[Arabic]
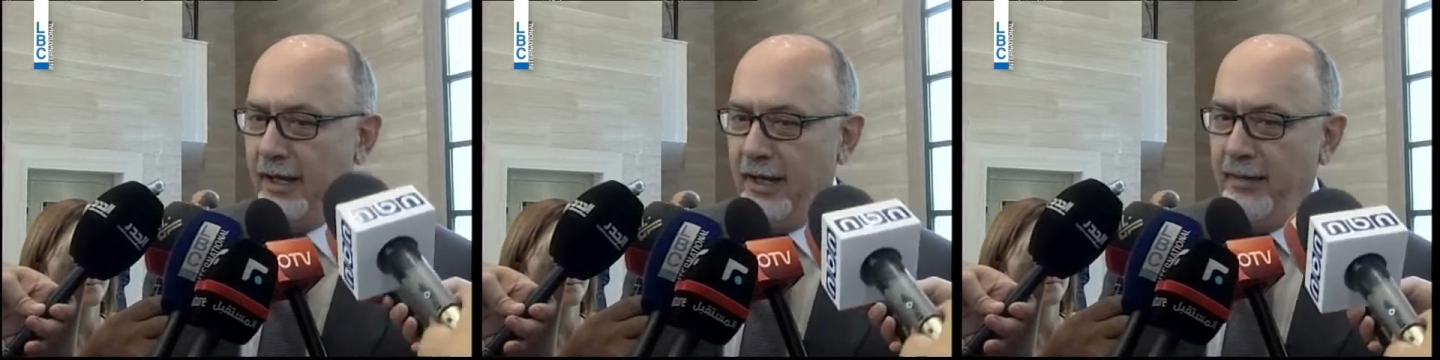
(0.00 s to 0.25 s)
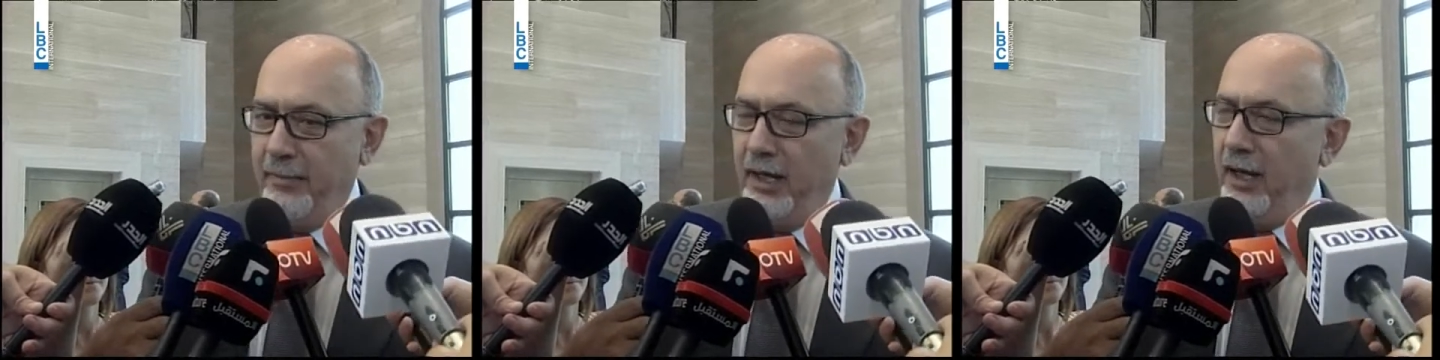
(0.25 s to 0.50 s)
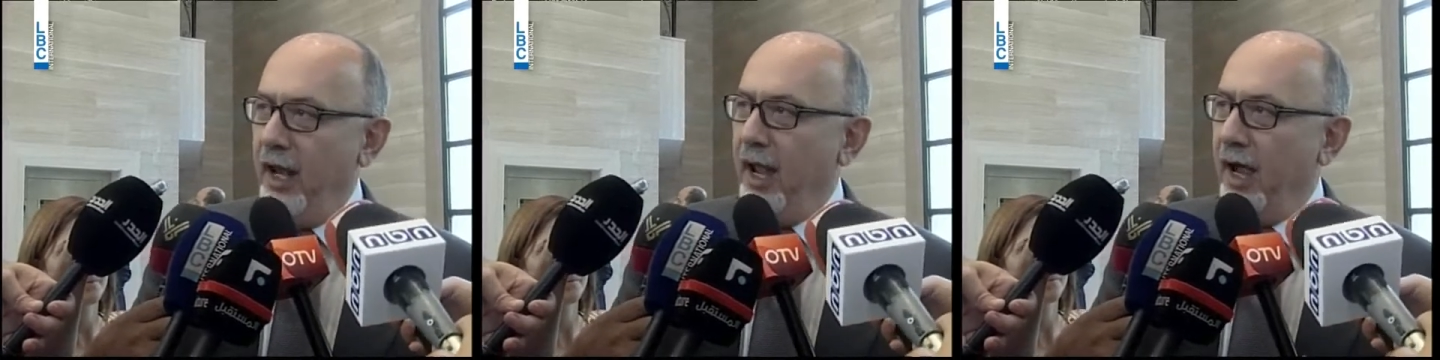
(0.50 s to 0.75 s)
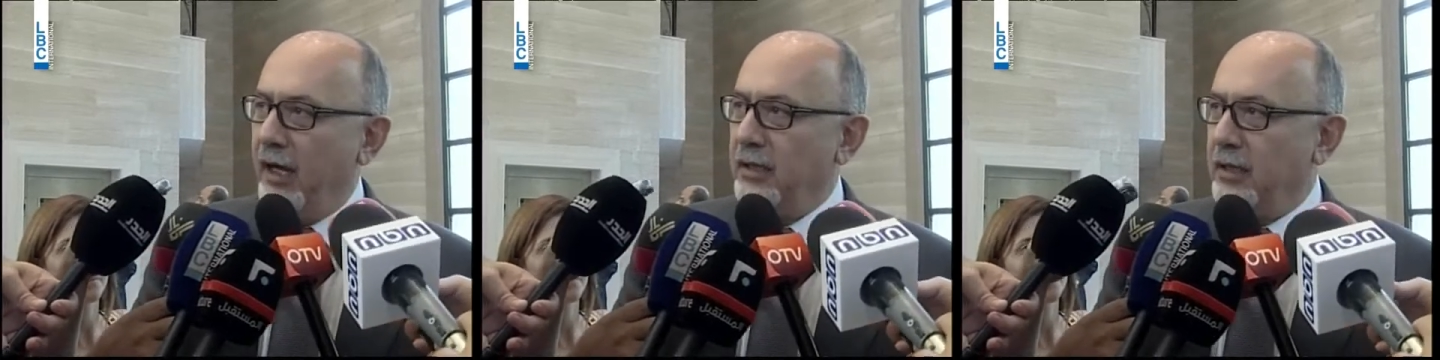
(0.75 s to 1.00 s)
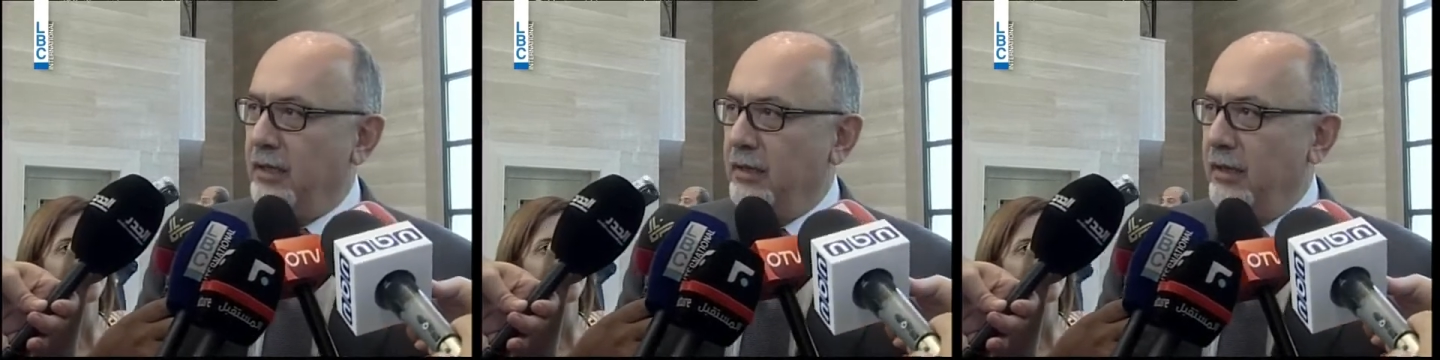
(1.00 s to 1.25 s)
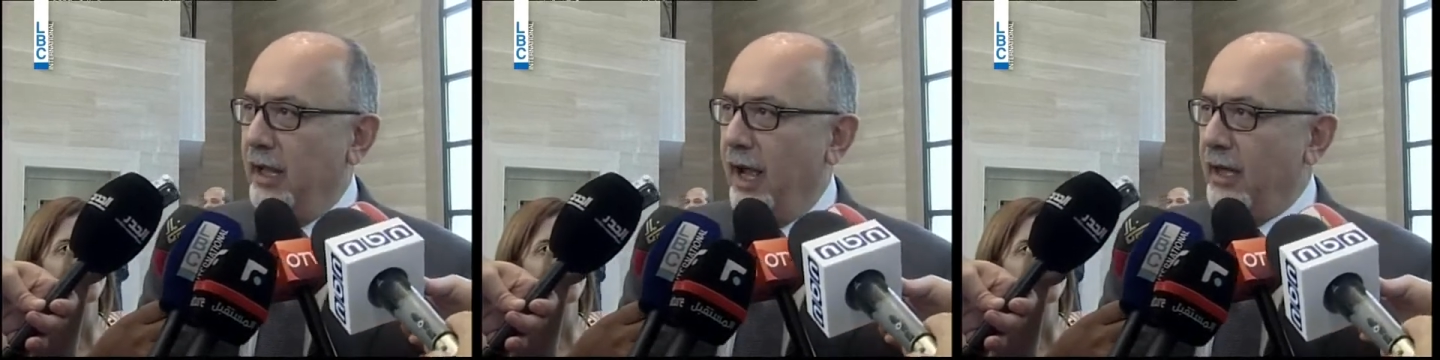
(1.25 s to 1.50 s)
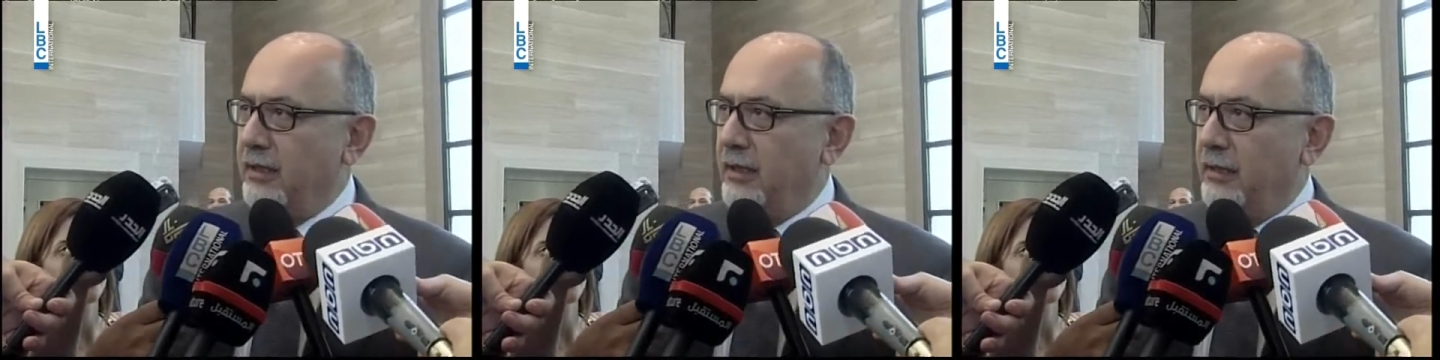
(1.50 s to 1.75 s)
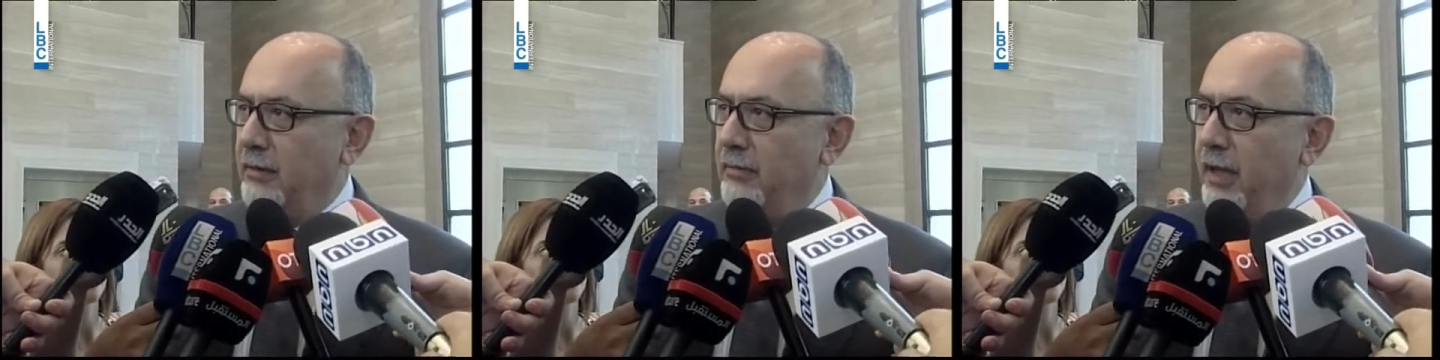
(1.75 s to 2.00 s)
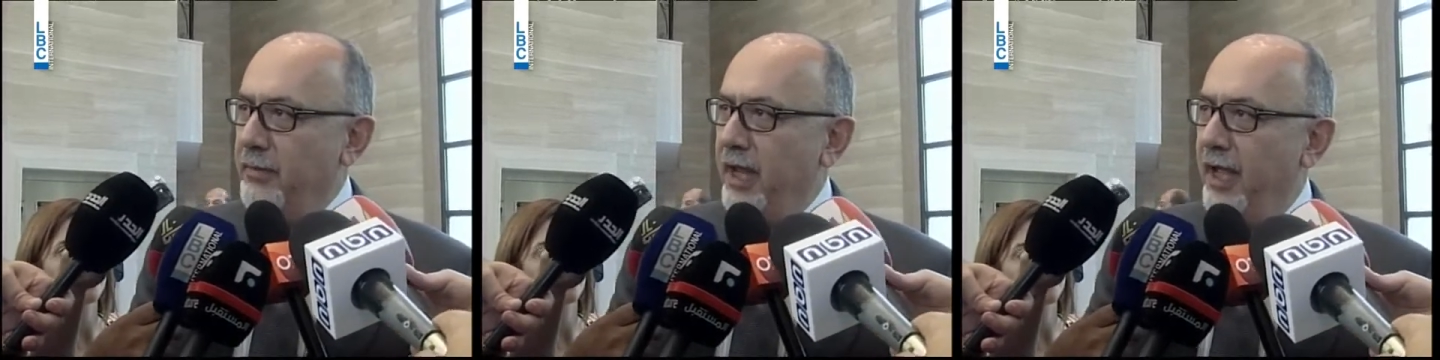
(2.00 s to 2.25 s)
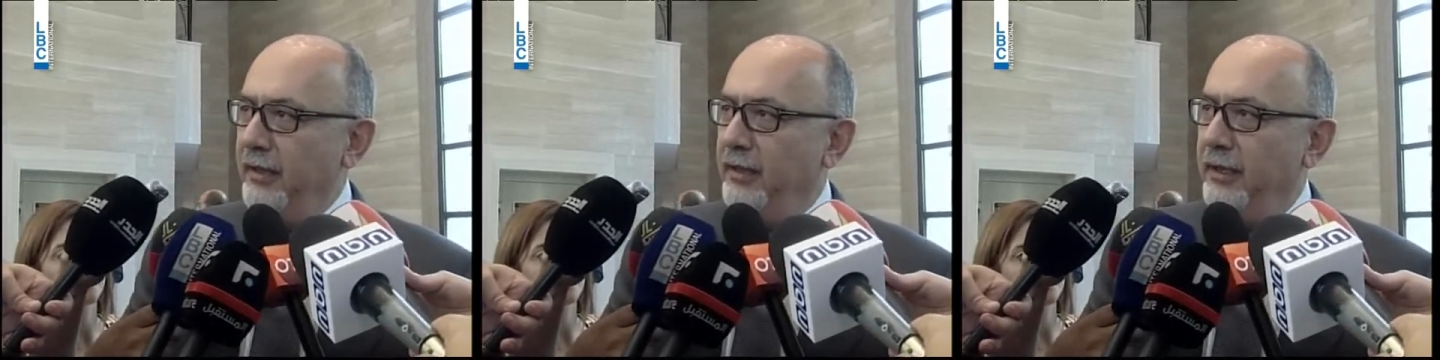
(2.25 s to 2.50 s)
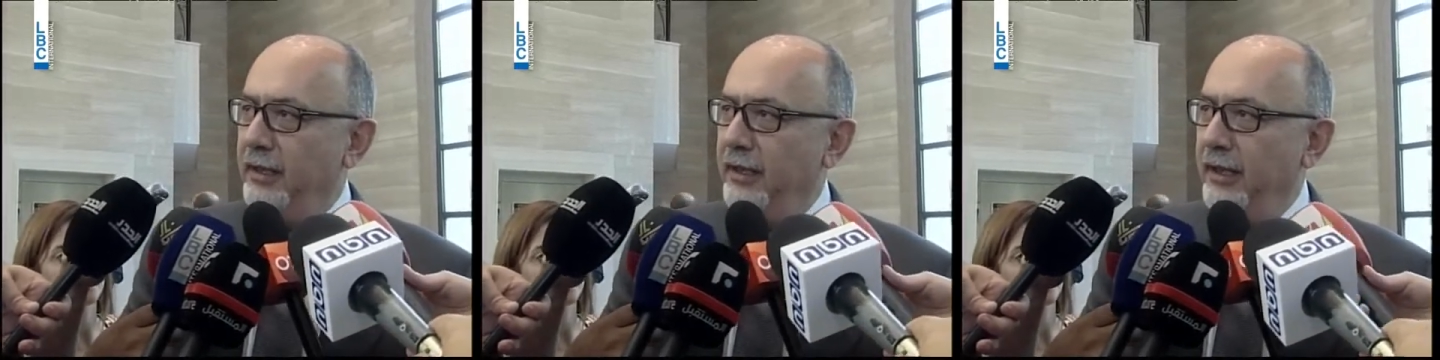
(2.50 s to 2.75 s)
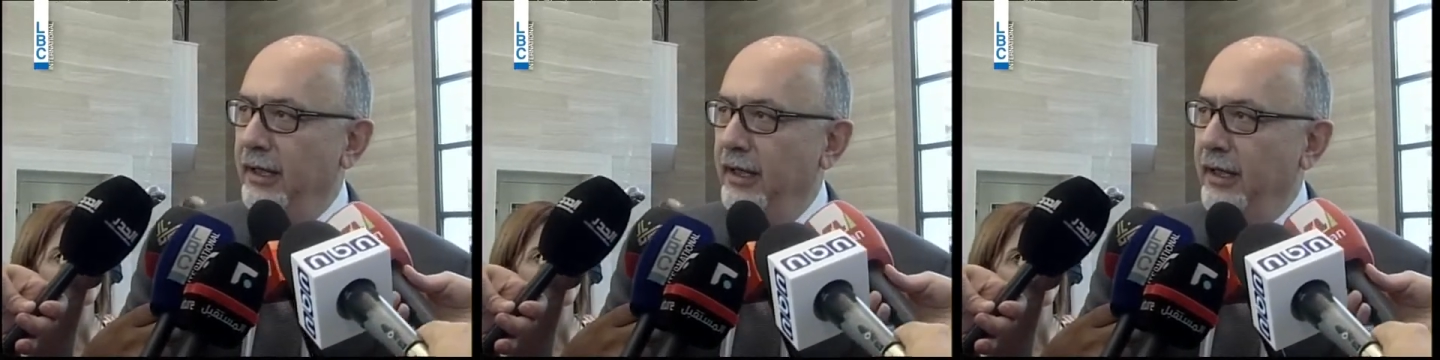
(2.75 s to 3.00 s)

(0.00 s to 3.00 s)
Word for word: عملنا آه، العكس العكس ما بيؤدي